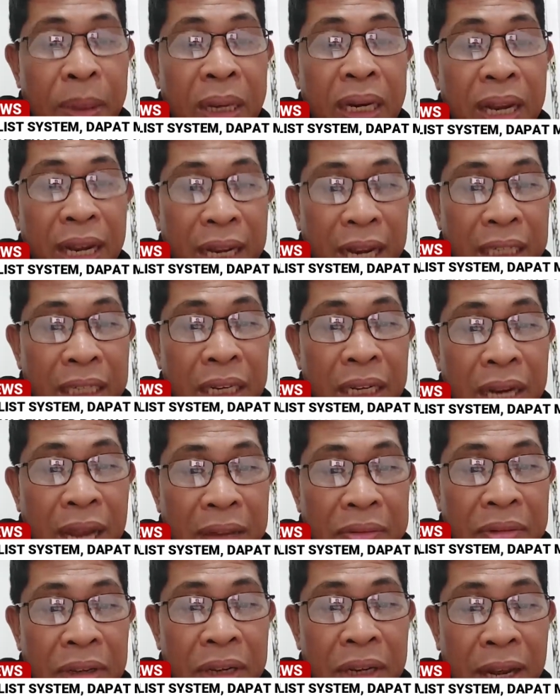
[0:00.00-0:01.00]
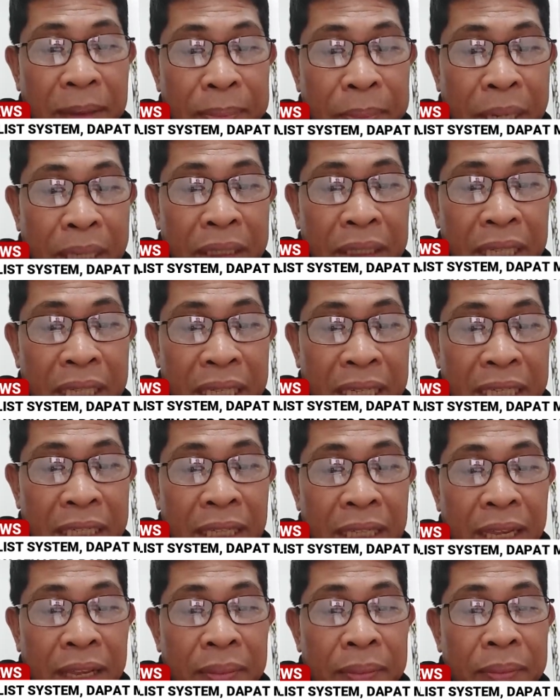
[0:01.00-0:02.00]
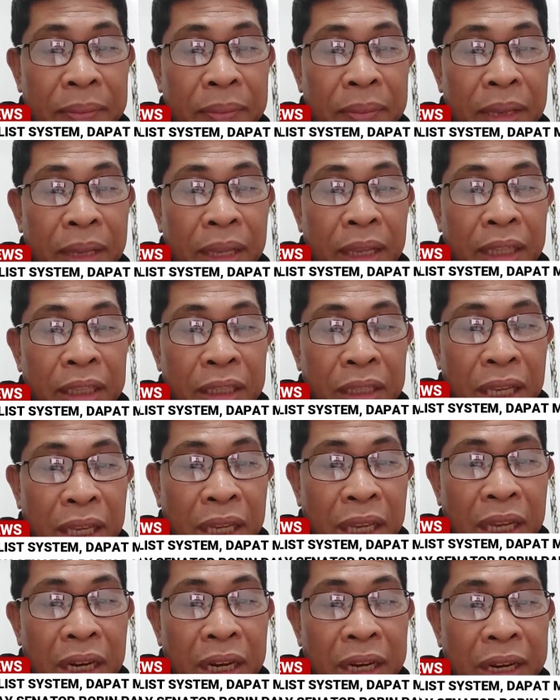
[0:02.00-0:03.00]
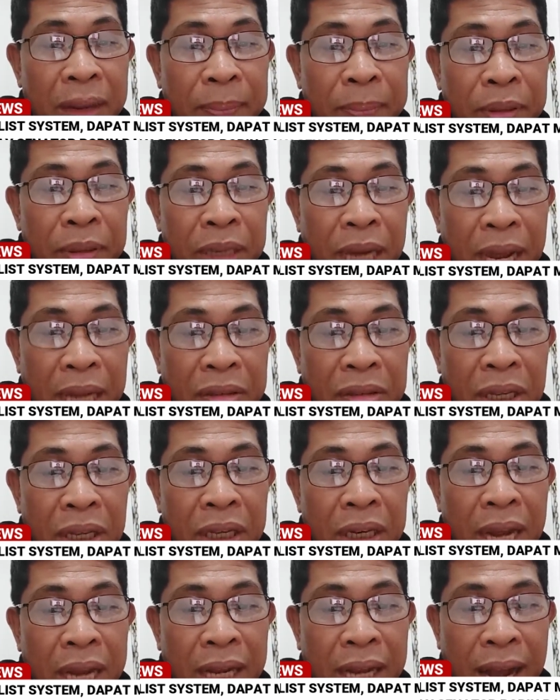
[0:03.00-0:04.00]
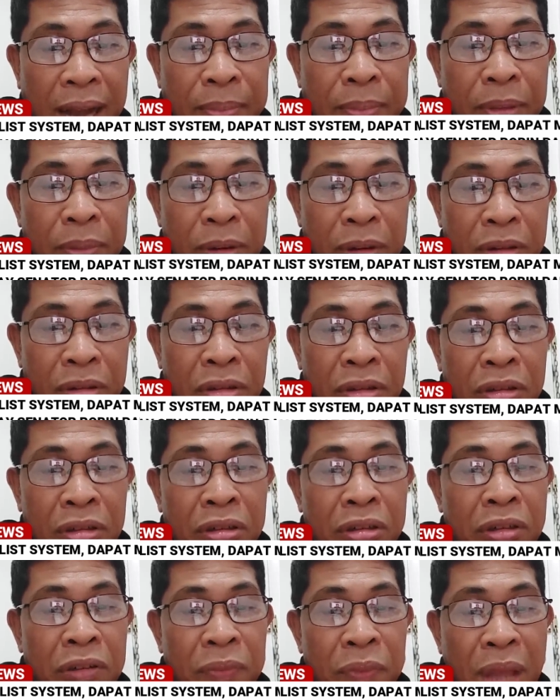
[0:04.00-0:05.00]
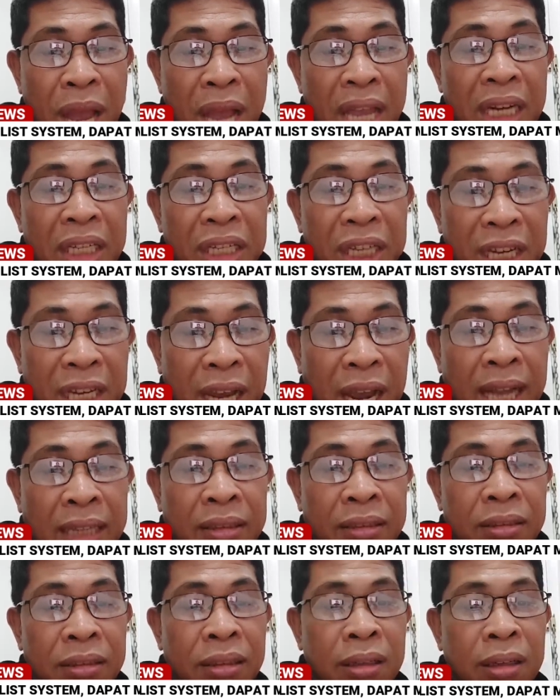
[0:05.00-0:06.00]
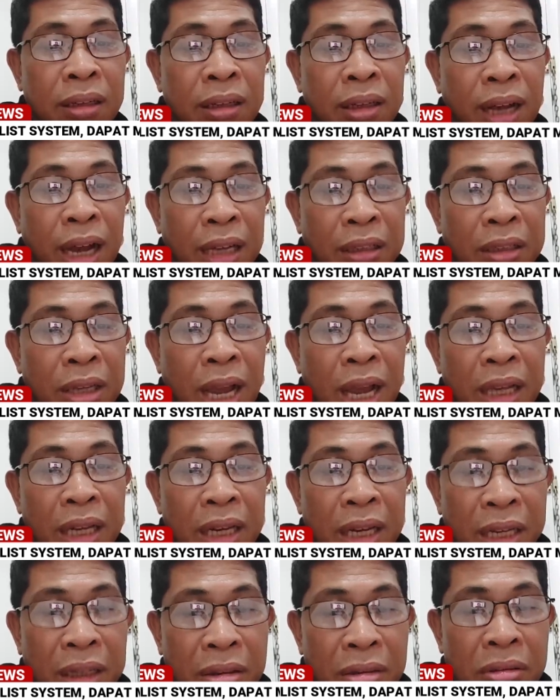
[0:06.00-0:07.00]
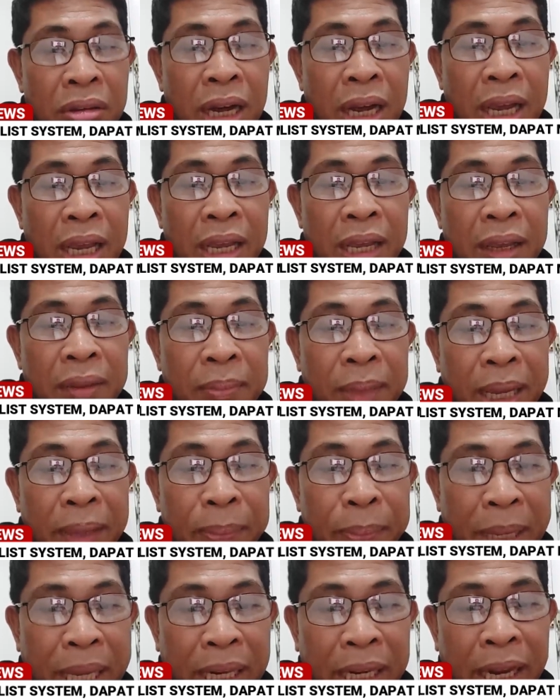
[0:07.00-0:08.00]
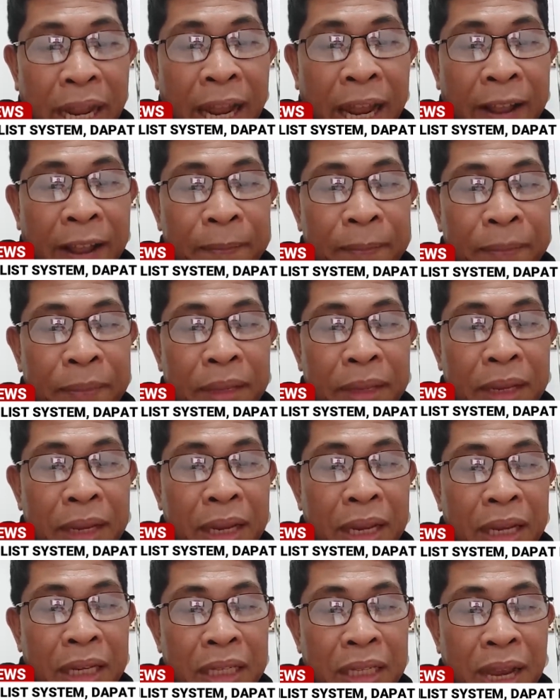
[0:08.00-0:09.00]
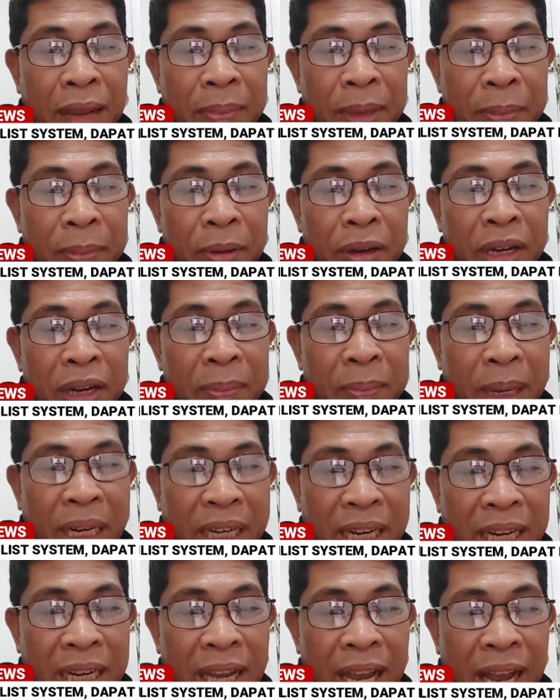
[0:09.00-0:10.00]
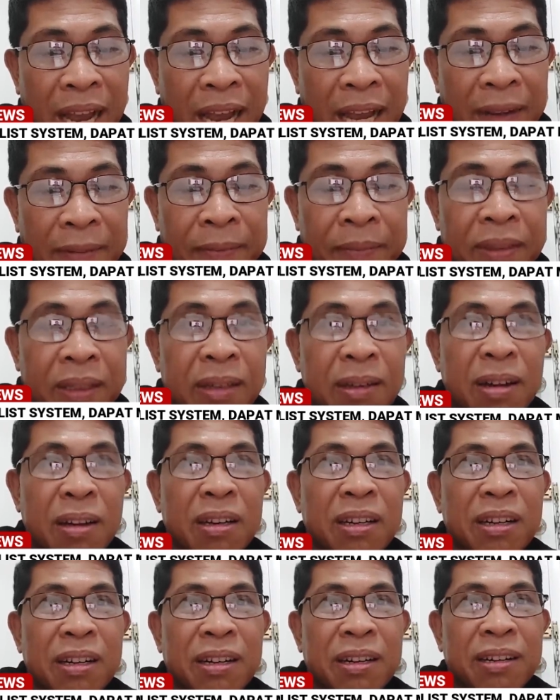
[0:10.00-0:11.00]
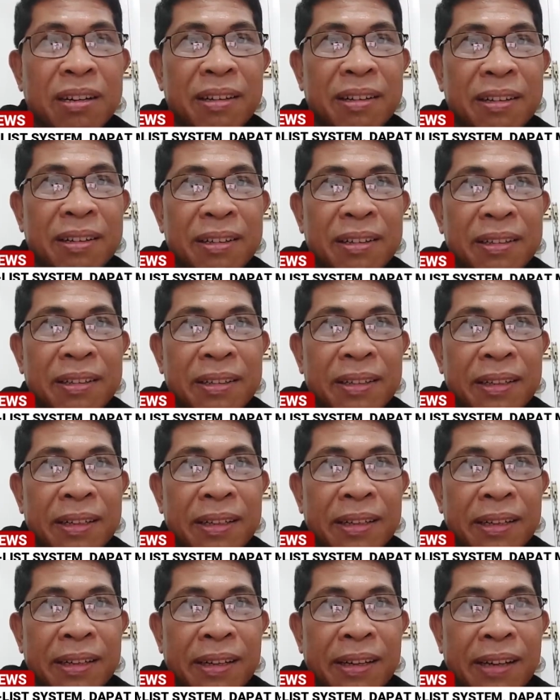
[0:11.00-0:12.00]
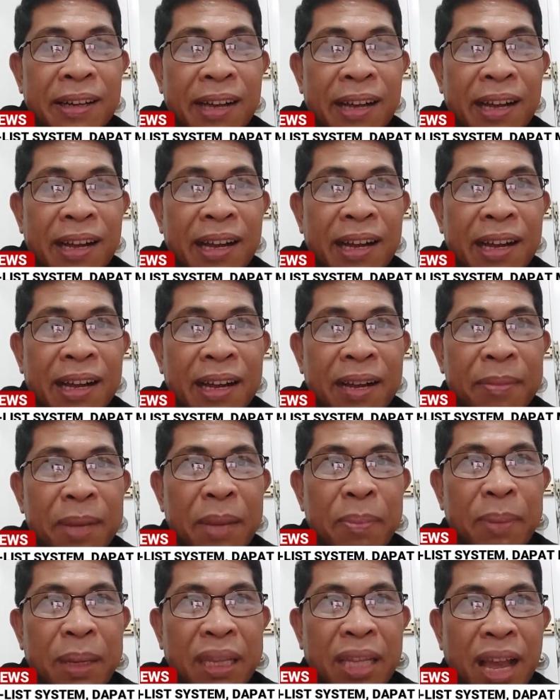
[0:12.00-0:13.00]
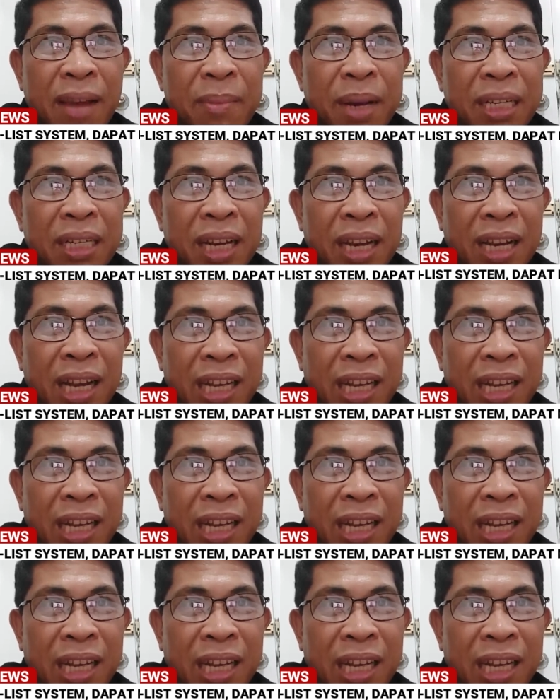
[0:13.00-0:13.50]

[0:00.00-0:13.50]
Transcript: palakasin natin ang party system. Tigilan na po natin ang kaboboto dahil sikat at dahil ito ay may pera. Sabi po ni Padilla. Although uh, may patama sa